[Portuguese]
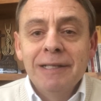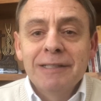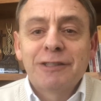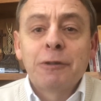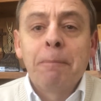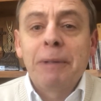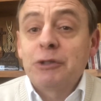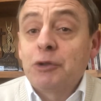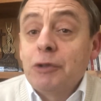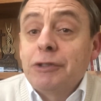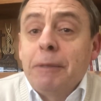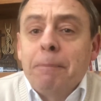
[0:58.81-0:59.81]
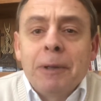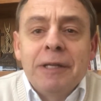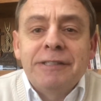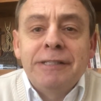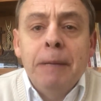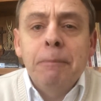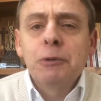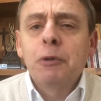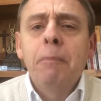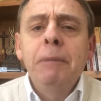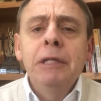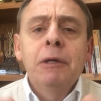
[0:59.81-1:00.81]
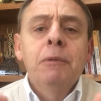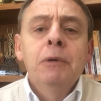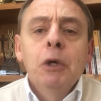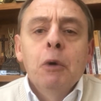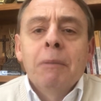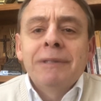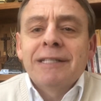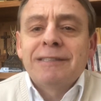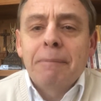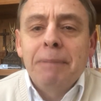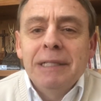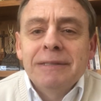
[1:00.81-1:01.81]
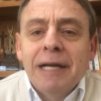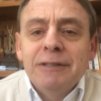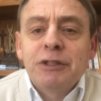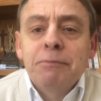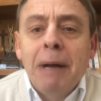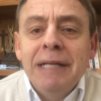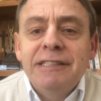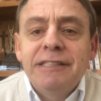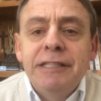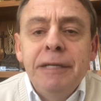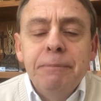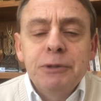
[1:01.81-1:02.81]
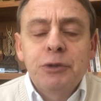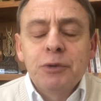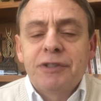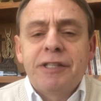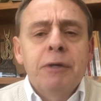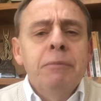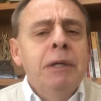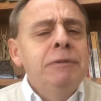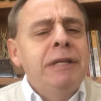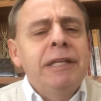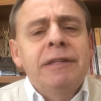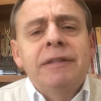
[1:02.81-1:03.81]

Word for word: São pessoas que, por exemplo, dominam uma das habilidades mais simples de um ser humano e que